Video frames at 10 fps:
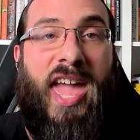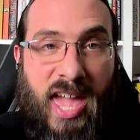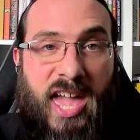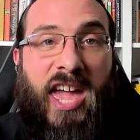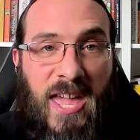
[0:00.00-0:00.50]

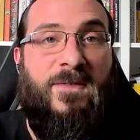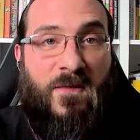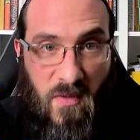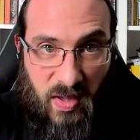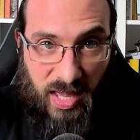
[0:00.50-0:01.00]
E
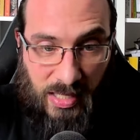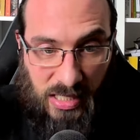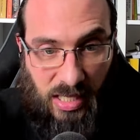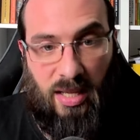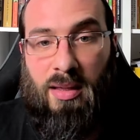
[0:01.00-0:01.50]

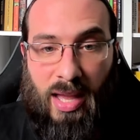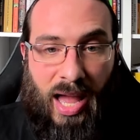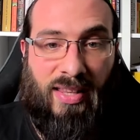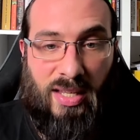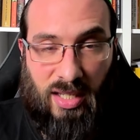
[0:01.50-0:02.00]
invece,
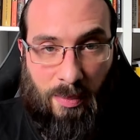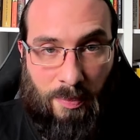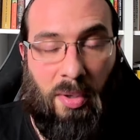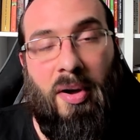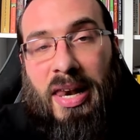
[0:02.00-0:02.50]
ad
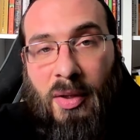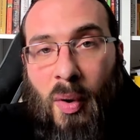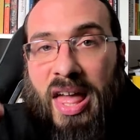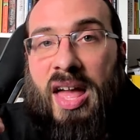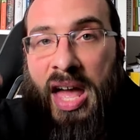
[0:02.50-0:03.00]
esempio,
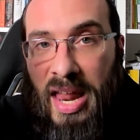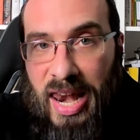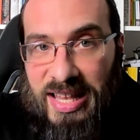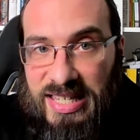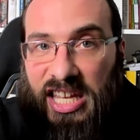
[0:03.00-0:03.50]
qual è
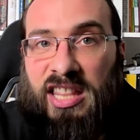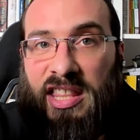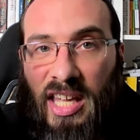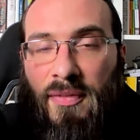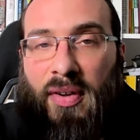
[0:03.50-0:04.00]

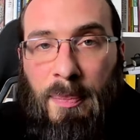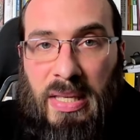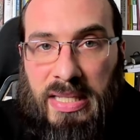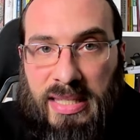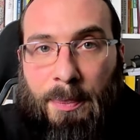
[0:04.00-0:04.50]
l'azienda che fa
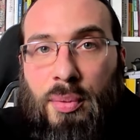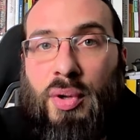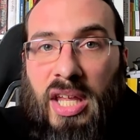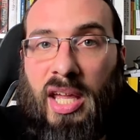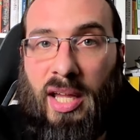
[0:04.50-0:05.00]
pizza più
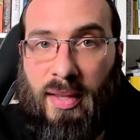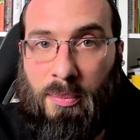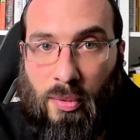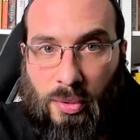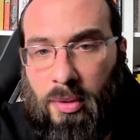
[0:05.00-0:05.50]
ricca del
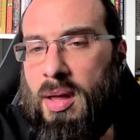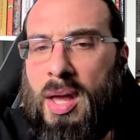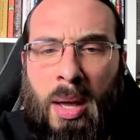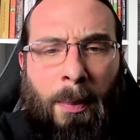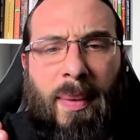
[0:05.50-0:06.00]
mondo?
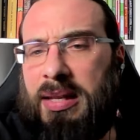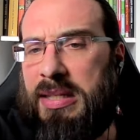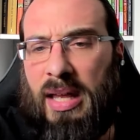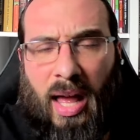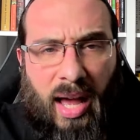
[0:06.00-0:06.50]

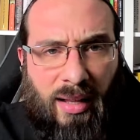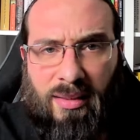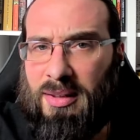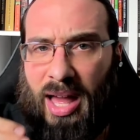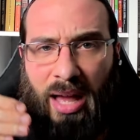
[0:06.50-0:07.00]
Pizza
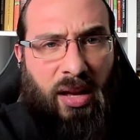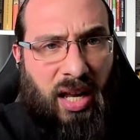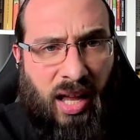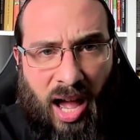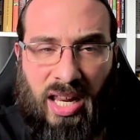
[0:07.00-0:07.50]
Hut.
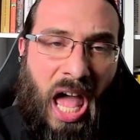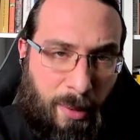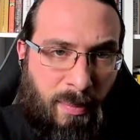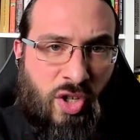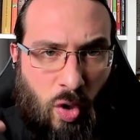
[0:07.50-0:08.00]
Americani, hai
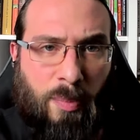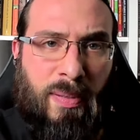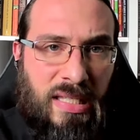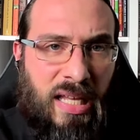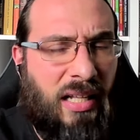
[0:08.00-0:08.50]
mai mangiato la
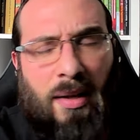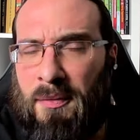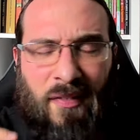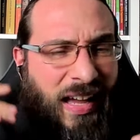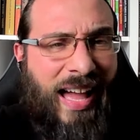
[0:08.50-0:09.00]
pizza Hut?
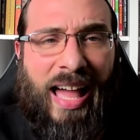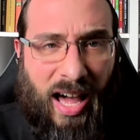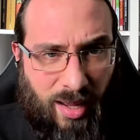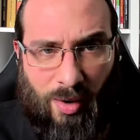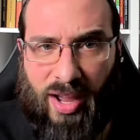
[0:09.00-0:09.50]
Fa
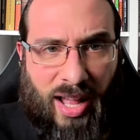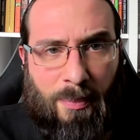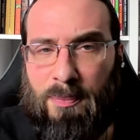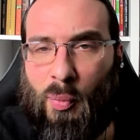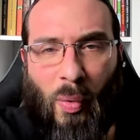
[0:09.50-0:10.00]
cagare, ok?
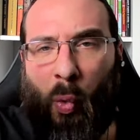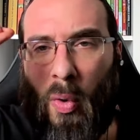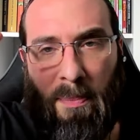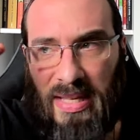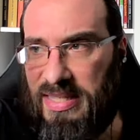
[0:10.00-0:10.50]

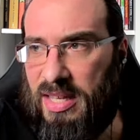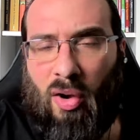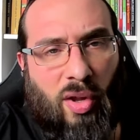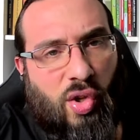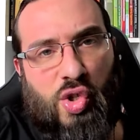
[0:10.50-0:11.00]
Qualunque
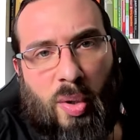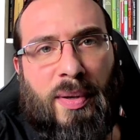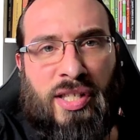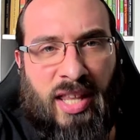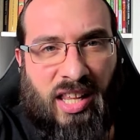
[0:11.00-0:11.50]
pizzaiolo in giro
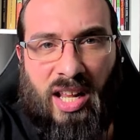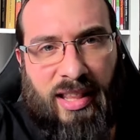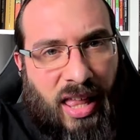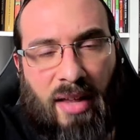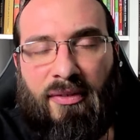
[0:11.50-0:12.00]
per strada in
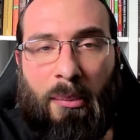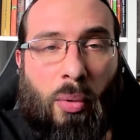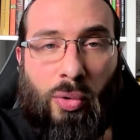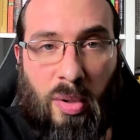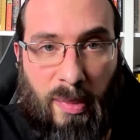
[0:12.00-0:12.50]
Italia la fa
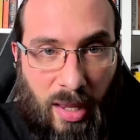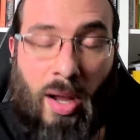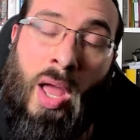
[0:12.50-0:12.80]
molto meglio.